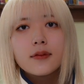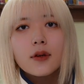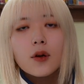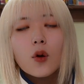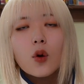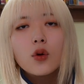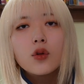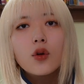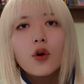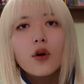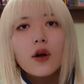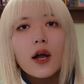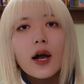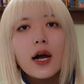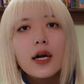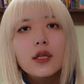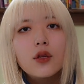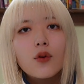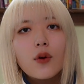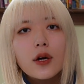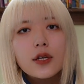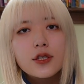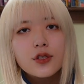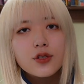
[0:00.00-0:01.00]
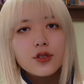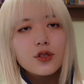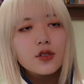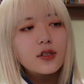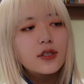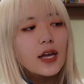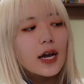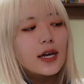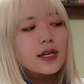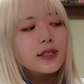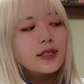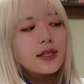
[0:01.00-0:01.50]
このカードは集
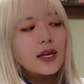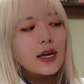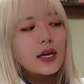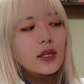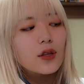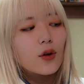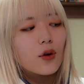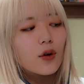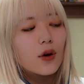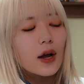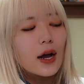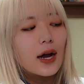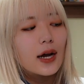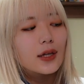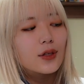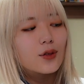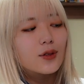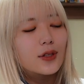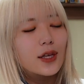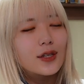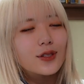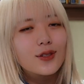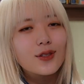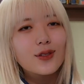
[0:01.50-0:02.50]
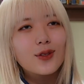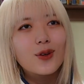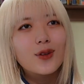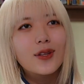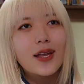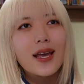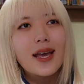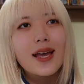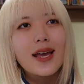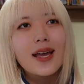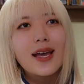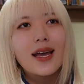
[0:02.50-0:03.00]
大成のカードですの
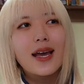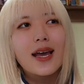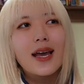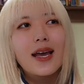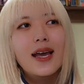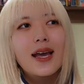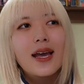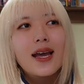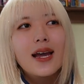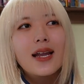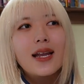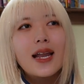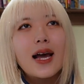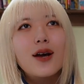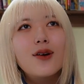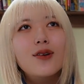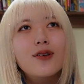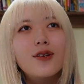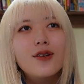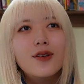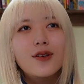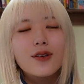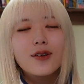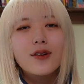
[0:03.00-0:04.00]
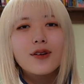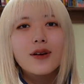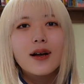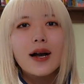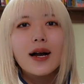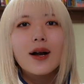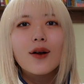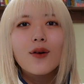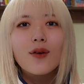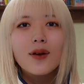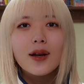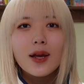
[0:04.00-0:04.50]
で、ラウールくん
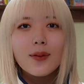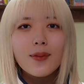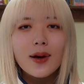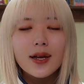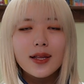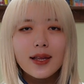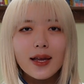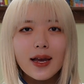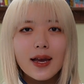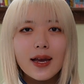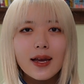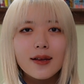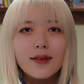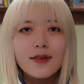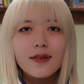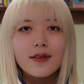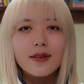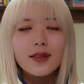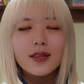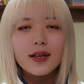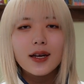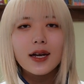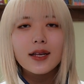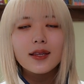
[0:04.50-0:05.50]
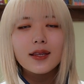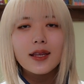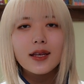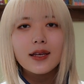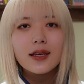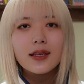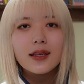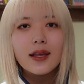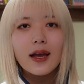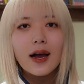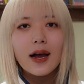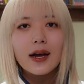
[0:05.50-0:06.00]
がこれまで培って
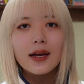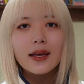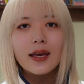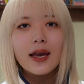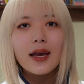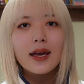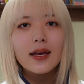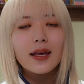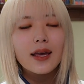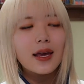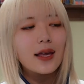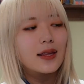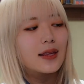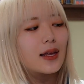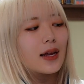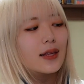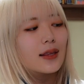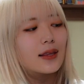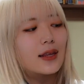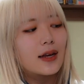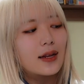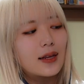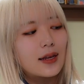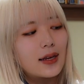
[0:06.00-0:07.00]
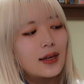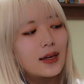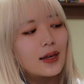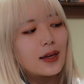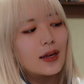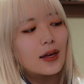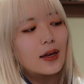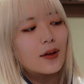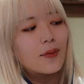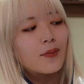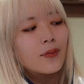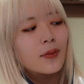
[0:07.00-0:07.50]
きた経験だった
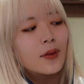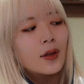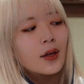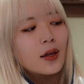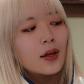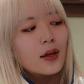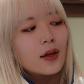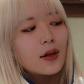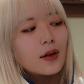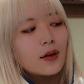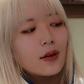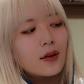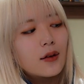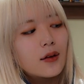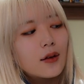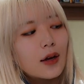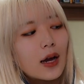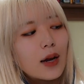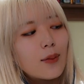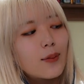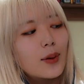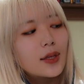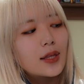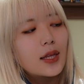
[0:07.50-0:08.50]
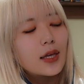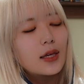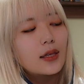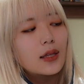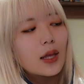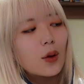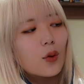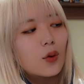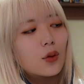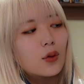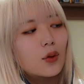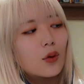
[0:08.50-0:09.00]
り、うん、頑張ってき
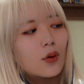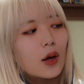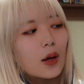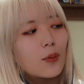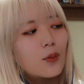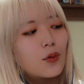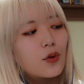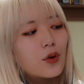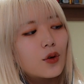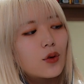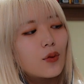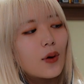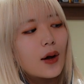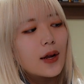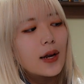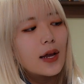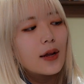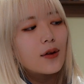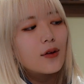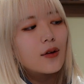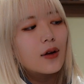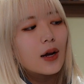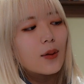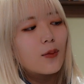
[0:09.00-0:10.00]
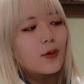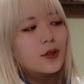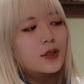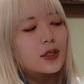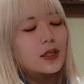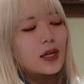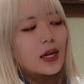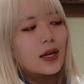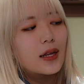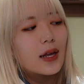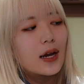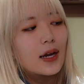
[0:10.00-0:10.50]
たことが報われるかも
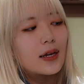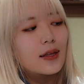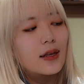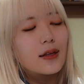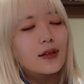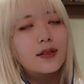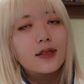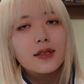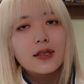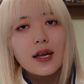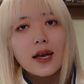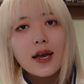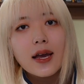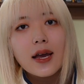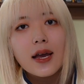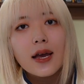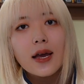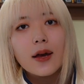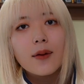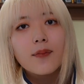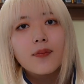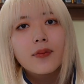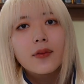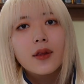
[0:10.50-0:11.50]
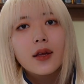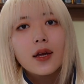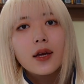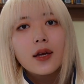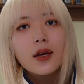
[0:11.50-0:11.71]
しれないですね。